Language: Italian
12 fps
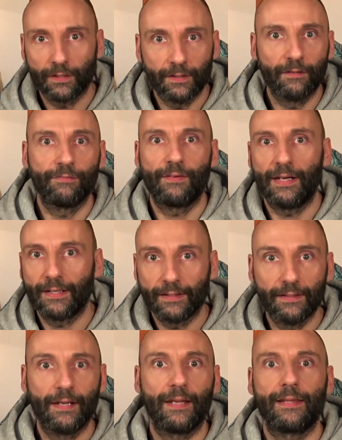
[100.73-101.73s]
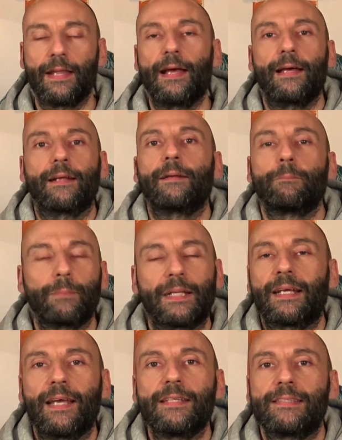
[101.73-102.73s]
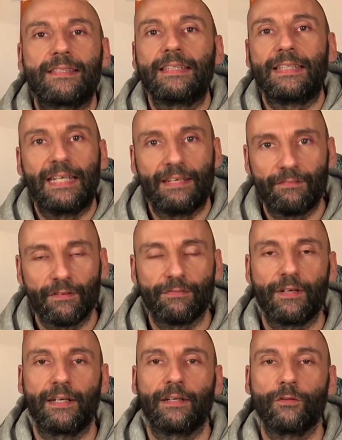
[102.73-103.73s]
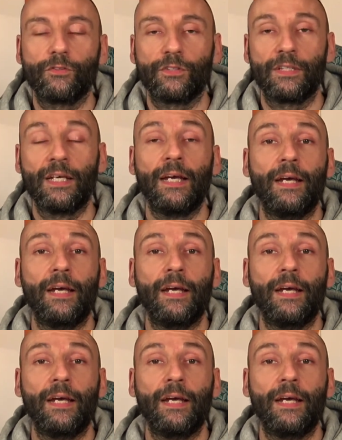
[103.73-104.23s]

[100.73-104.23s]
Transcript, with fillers: nel fare, nell'andare, perché si deve fare così,